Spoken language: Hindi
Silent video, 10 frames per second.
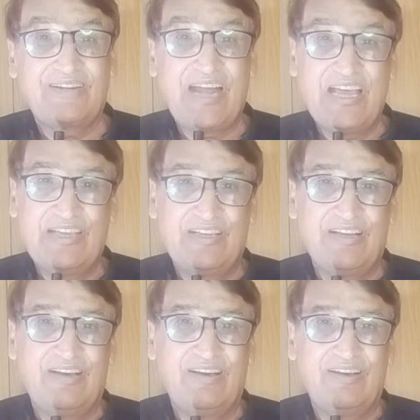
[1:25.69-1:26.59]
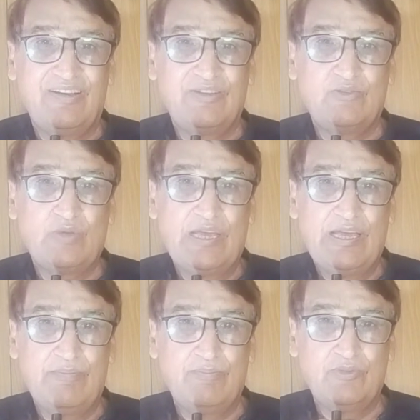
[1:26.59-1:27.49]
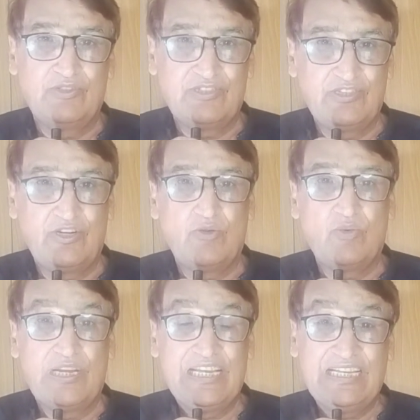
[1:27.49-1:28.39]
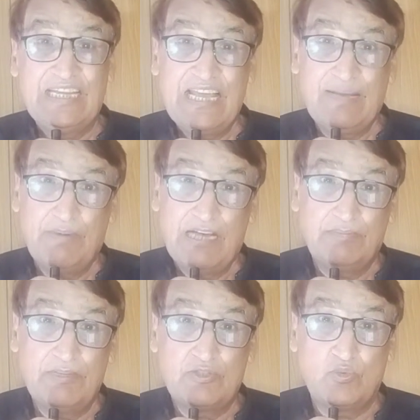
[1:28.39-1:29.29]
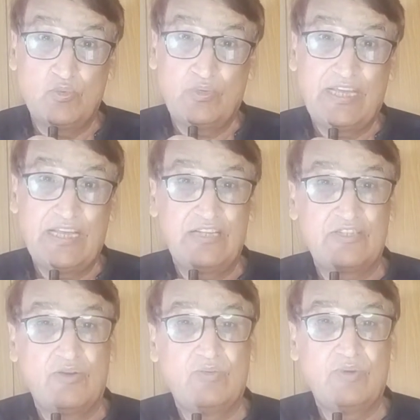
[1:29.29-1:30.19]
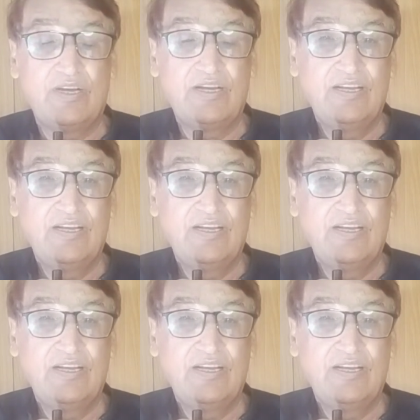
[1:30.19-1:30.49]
राय का जो है मुंतज़र रहूँगा लेकिन एक बात मैं ज़रूर कहना चाहूँगा